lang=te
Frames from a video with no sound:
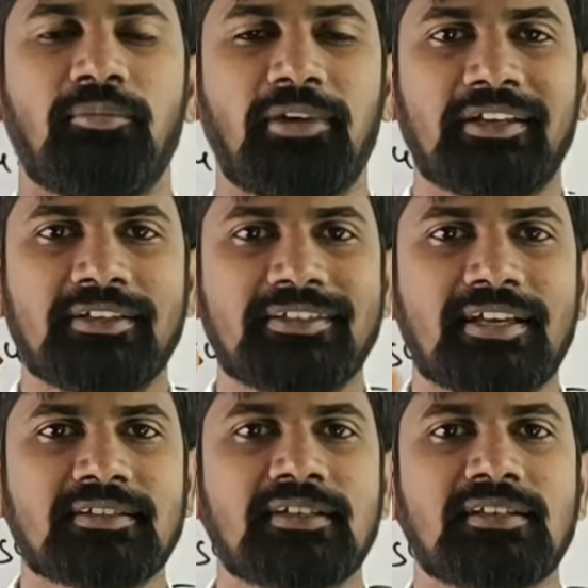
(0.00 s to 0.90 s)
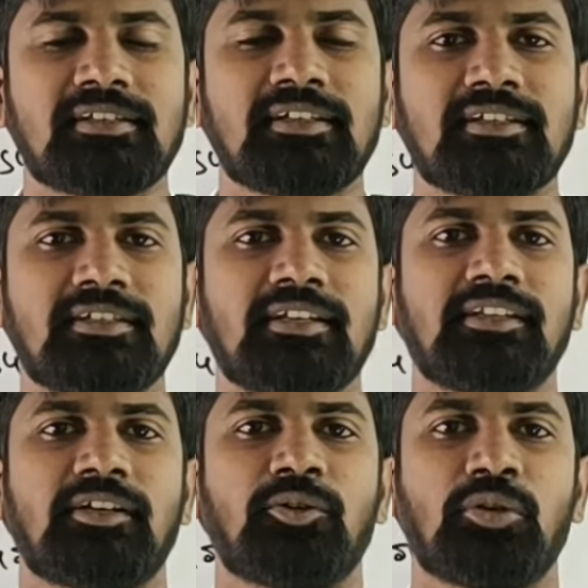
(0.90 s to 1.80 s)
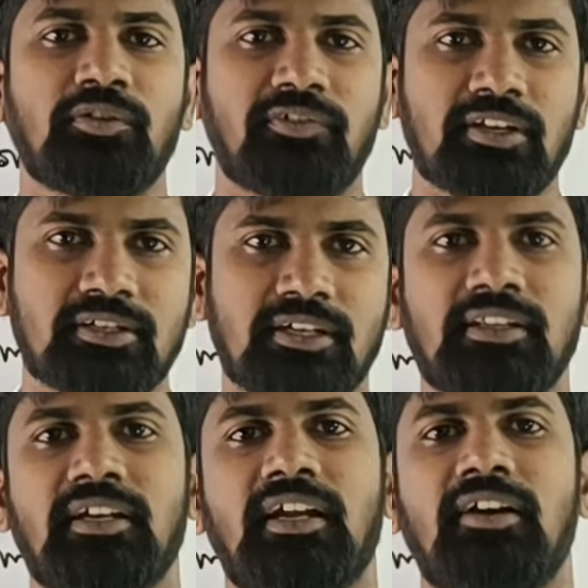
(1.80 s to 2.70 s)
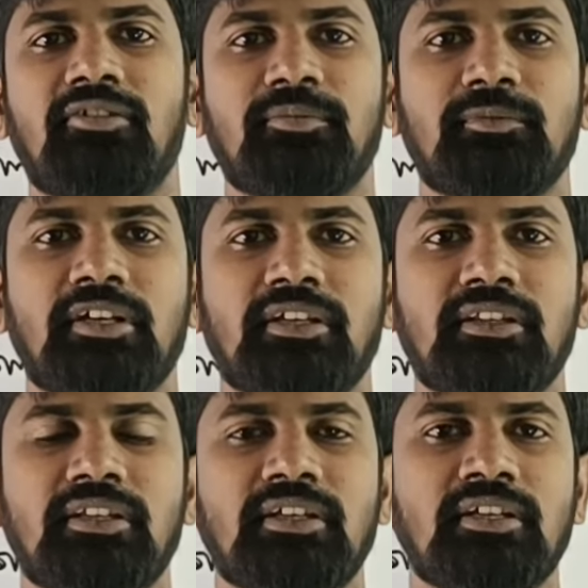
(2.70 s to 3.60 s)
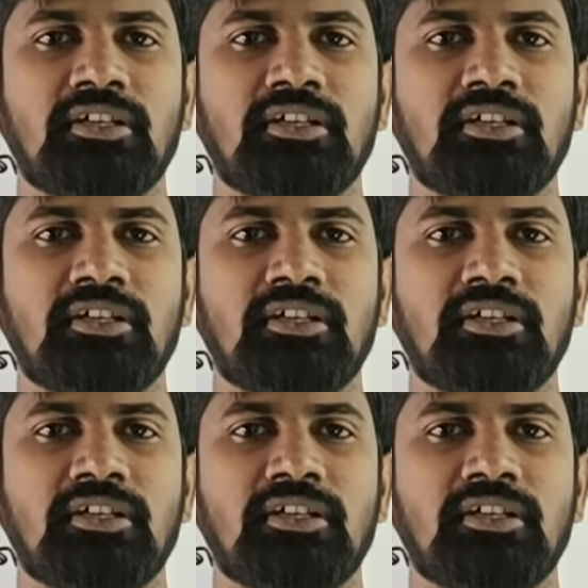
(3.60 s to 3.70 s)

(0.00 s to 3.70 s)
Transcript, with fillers: మనకి ఎస్ఎస్సి నుంచి అయితే నోటిఫికేషన్ అయితే రావడం జరిగింది